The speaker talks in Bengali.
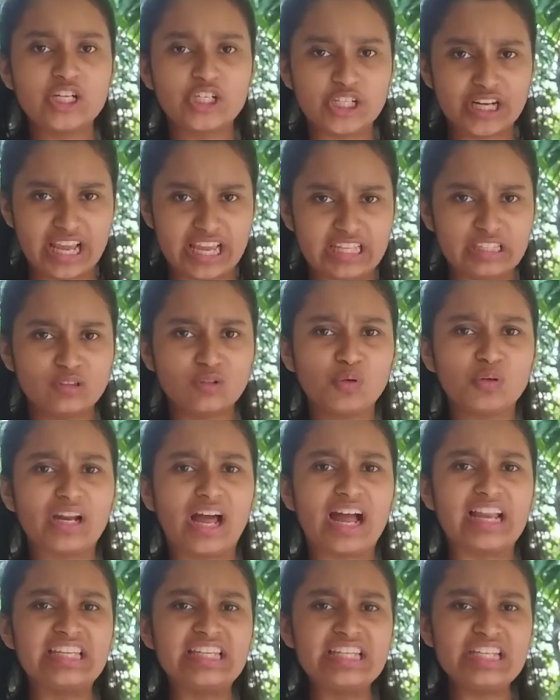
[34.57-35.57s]
সেই তো
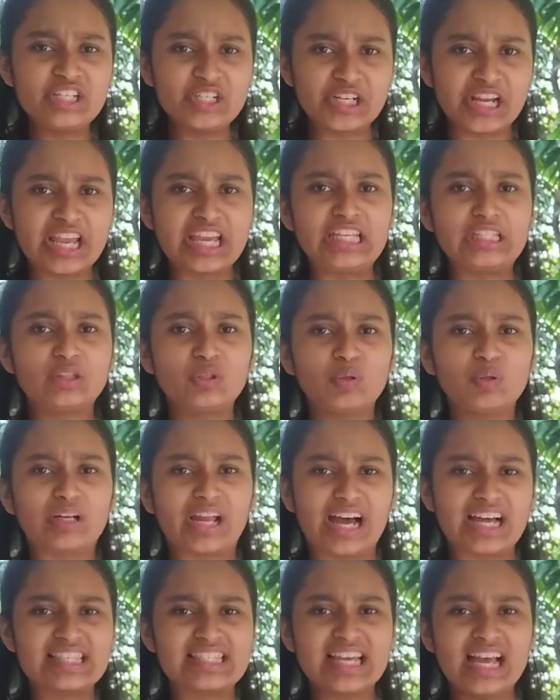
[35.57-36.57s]
রানী সেই তো
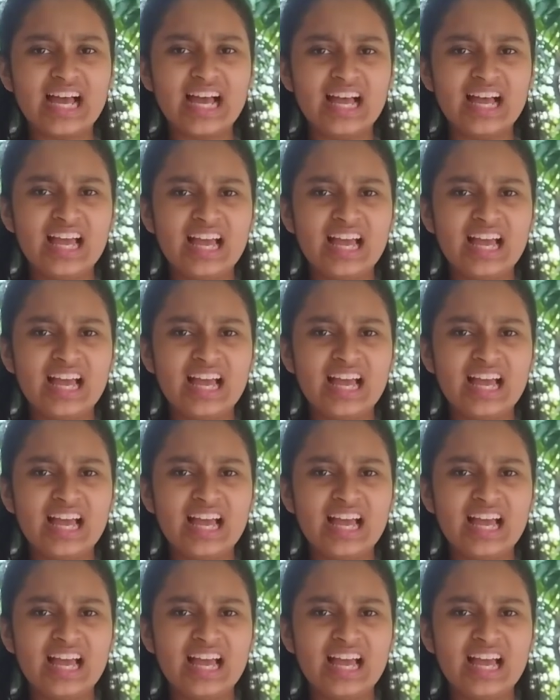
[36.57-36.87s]
রাজা